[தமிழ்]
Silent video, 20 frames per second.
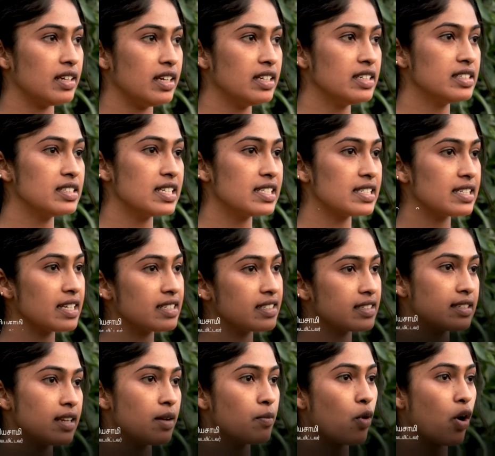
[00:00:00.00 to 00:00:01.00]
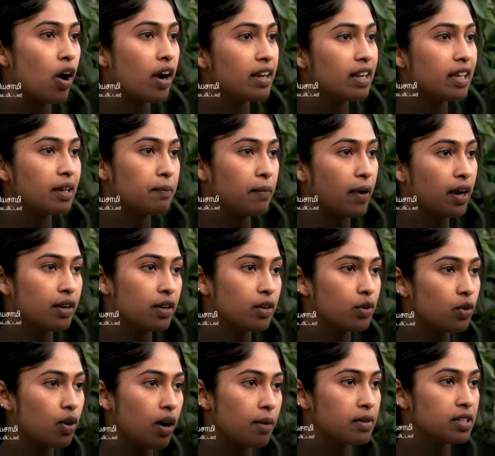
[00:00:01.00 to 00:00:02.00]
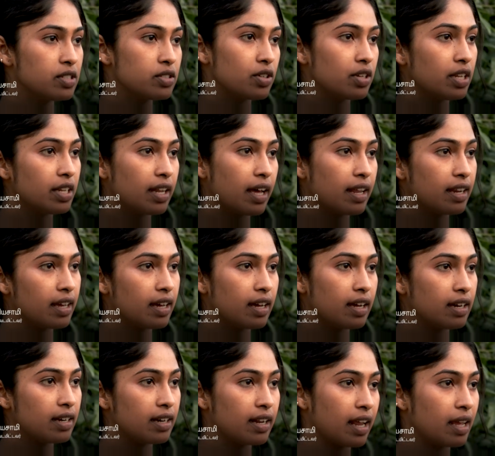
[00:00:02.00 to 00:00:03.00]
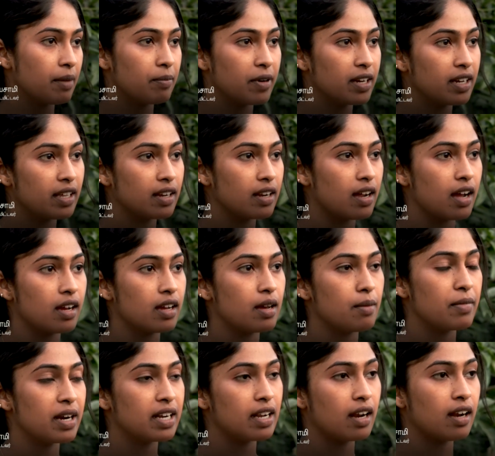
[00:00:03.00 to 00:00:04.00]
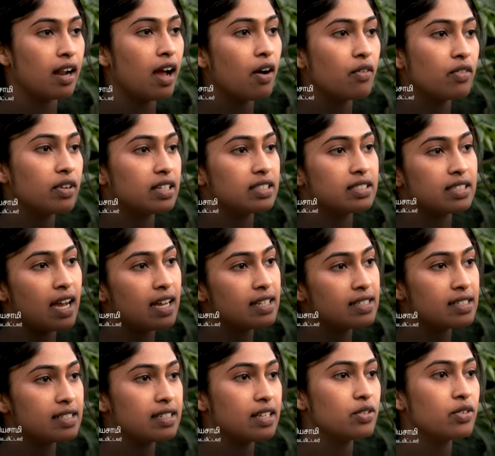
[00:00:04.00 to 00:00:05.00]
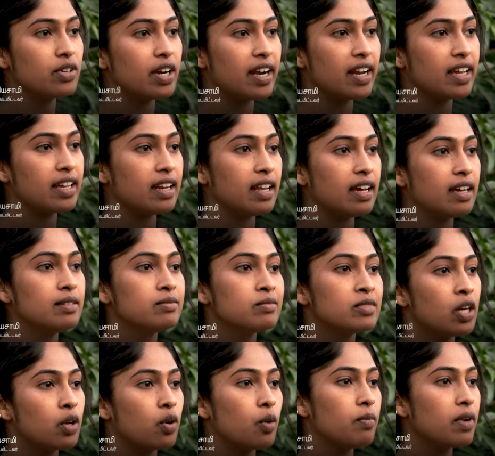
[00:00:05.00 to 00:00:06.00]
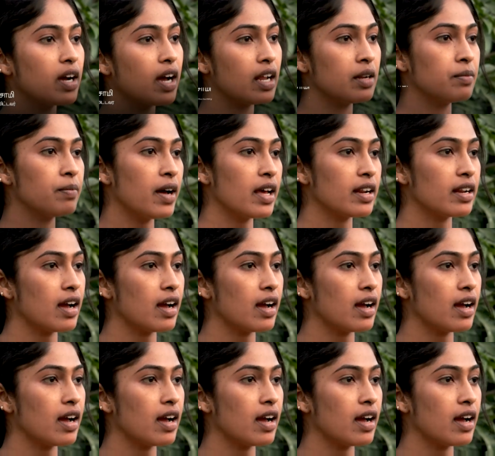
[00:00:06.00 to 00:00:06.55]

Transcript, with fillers: இனிஷியல் ஸ்டேஜஸில் மாடலிங் பண்ணணும் அப்படின்னு சொல்லி நிறைய ட்ரை பண்ணியிருக்காங்க பட் ஆனால் அவங்களுக்கு சான்சஸ் எதுவும் கிடைக்கல ரொம்ப கருப்பாக